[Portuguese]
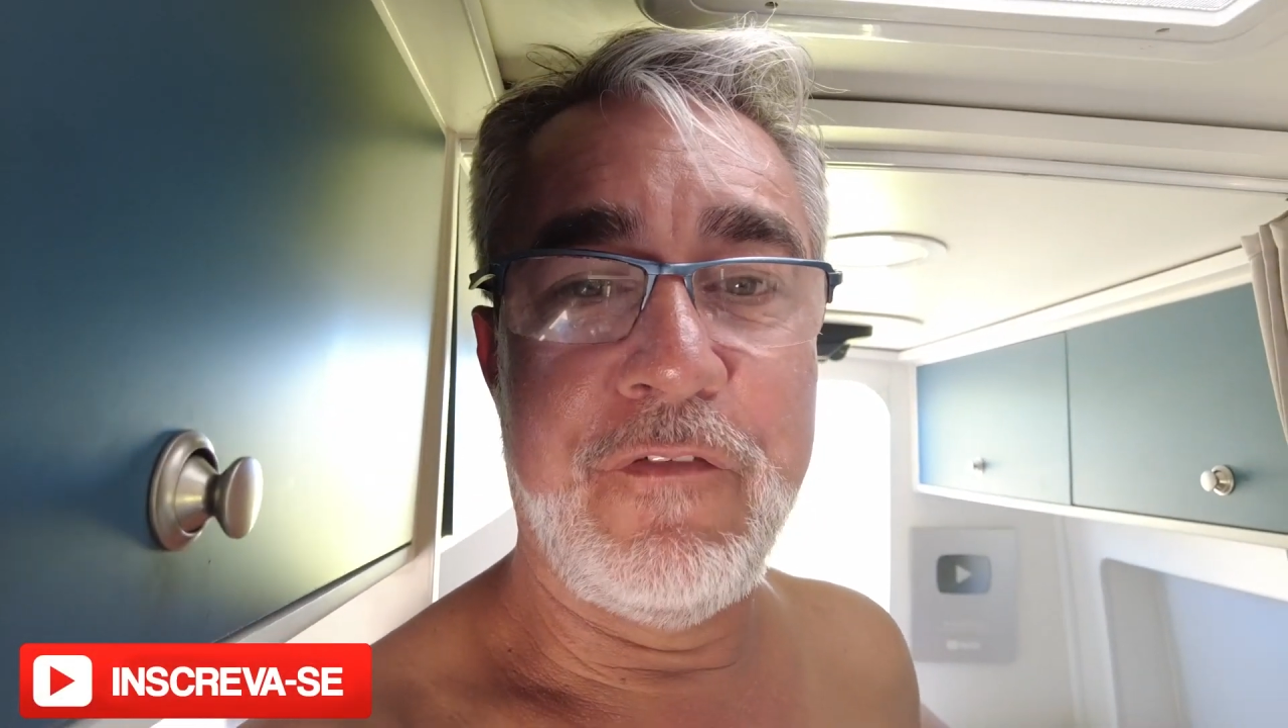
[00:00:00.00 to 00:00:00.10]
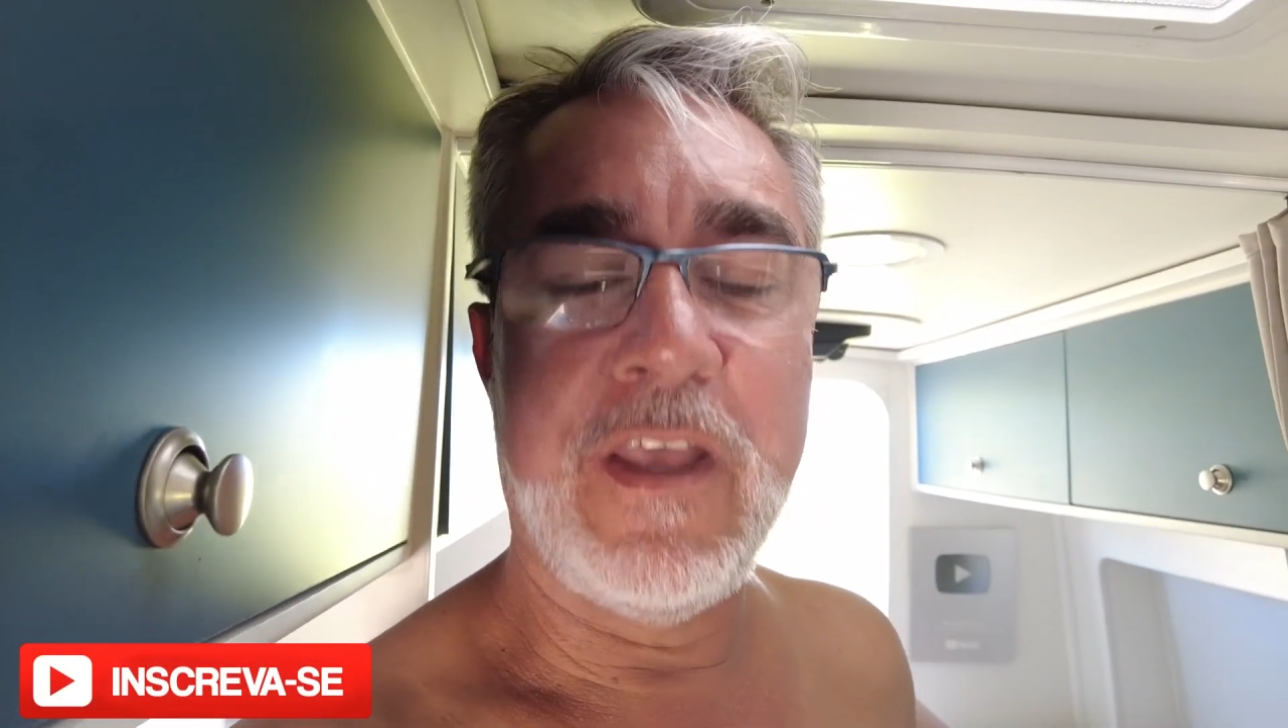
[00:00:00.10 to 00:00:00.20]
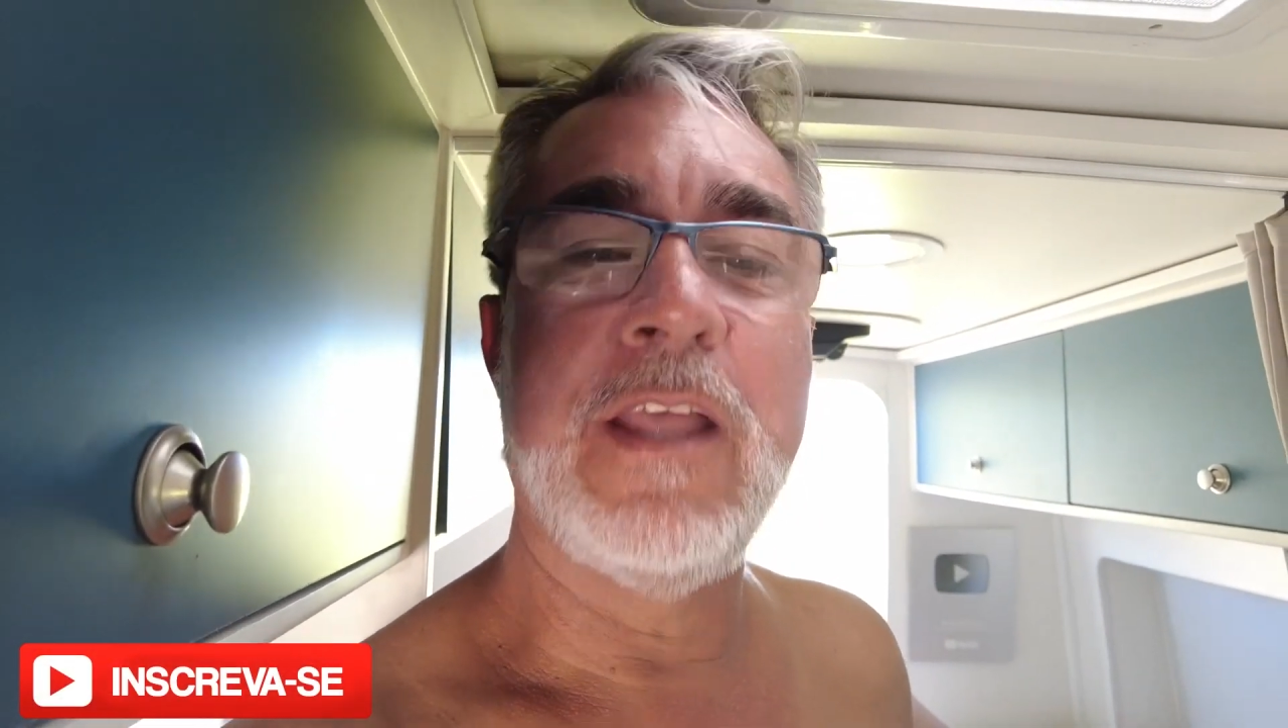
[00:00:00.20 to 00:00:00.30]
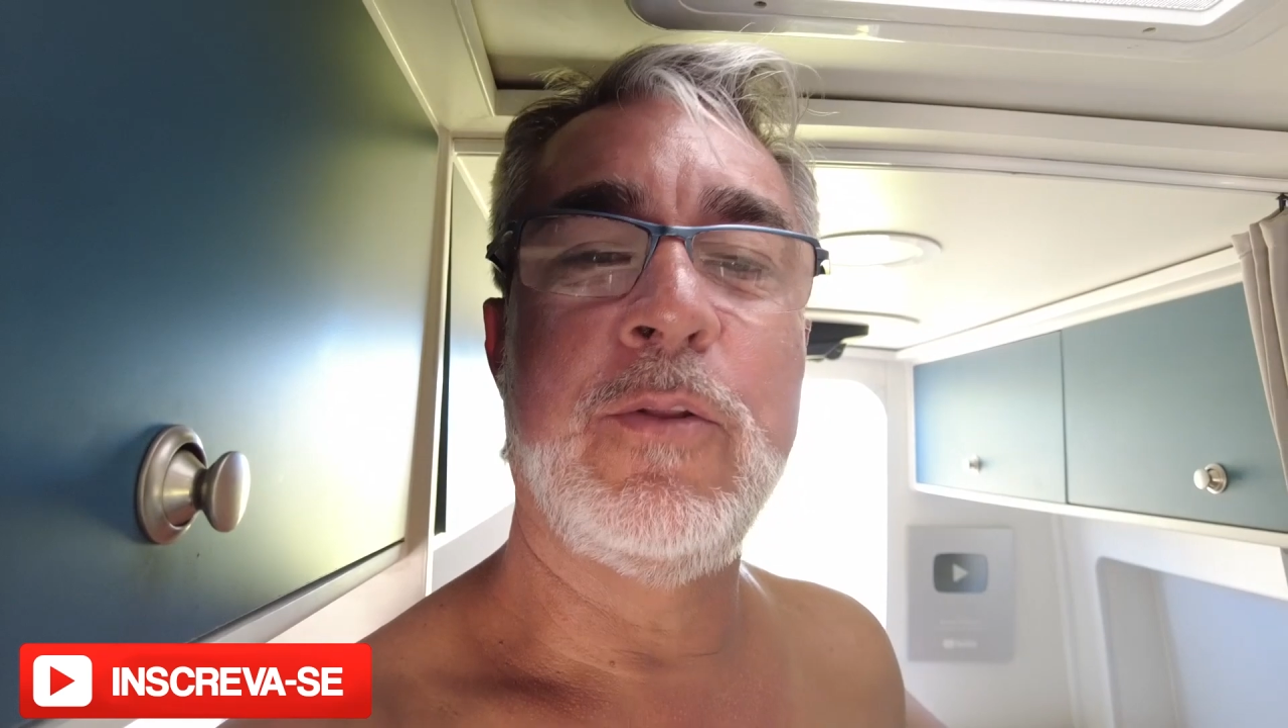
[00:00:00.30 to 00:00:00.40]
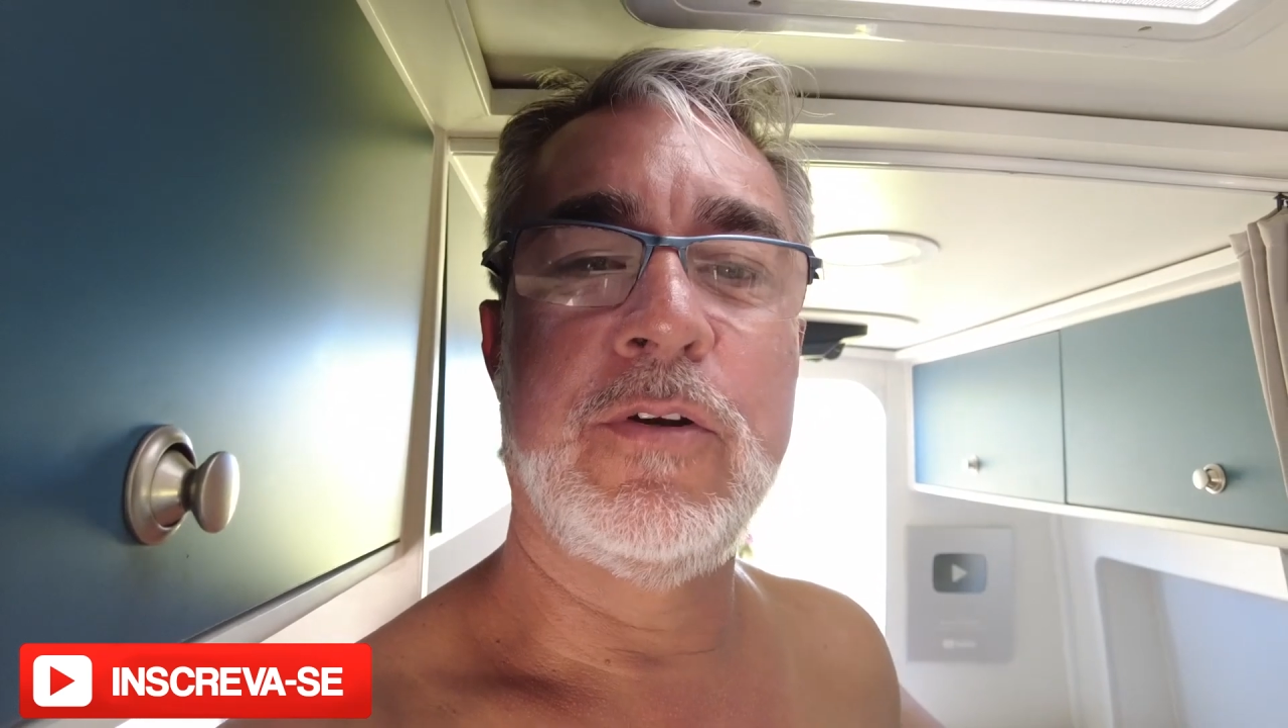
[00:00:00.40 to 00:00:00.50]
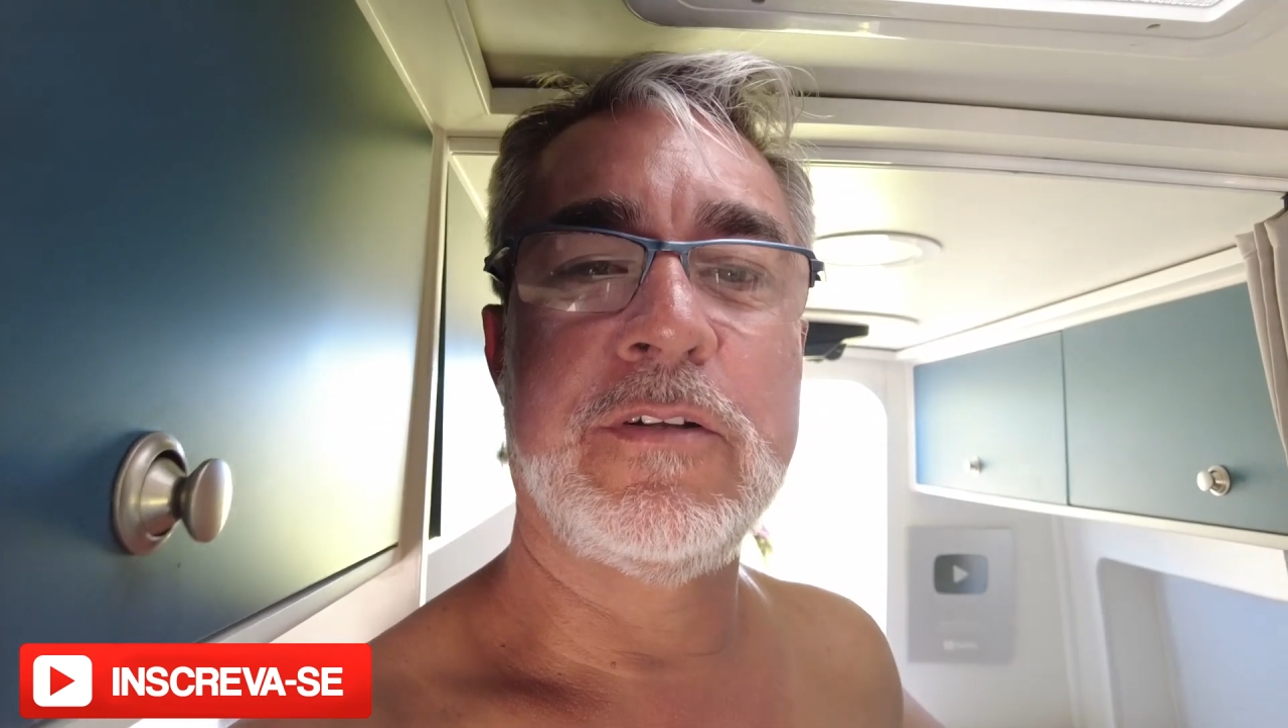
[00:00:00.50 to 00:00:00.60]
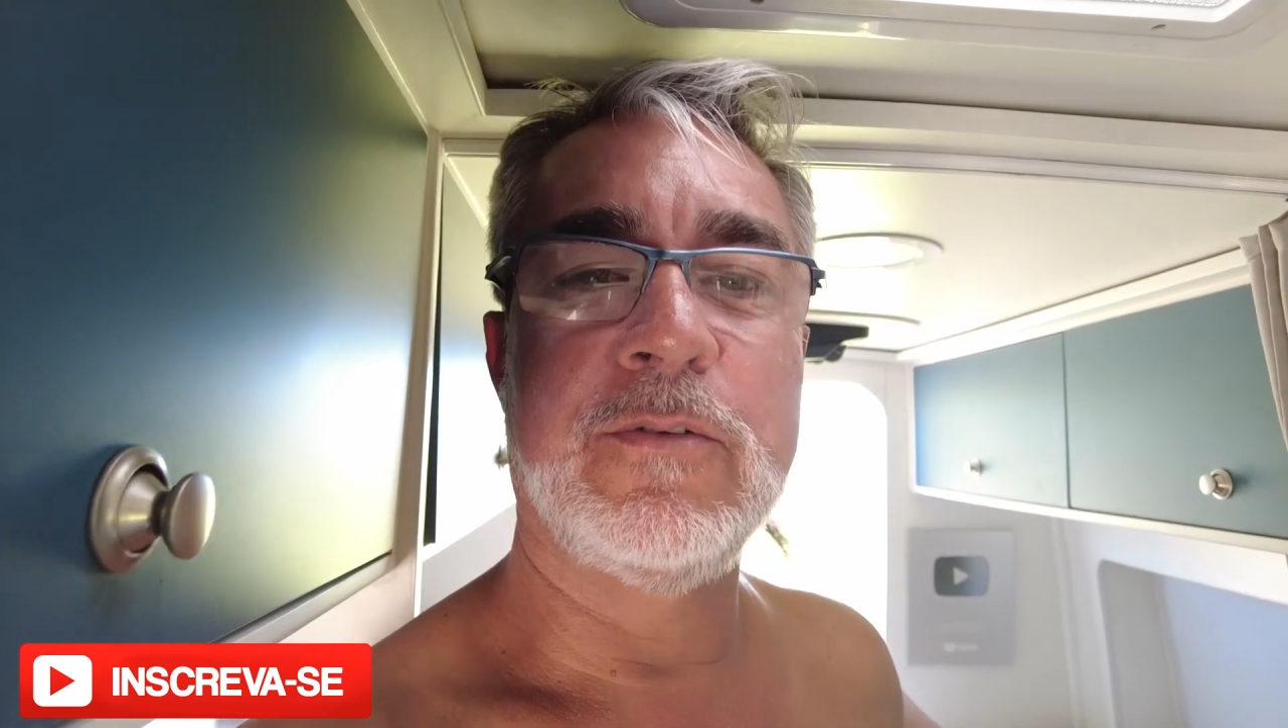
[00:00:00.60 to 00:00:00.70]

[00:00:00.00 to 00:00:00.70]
fiquem todos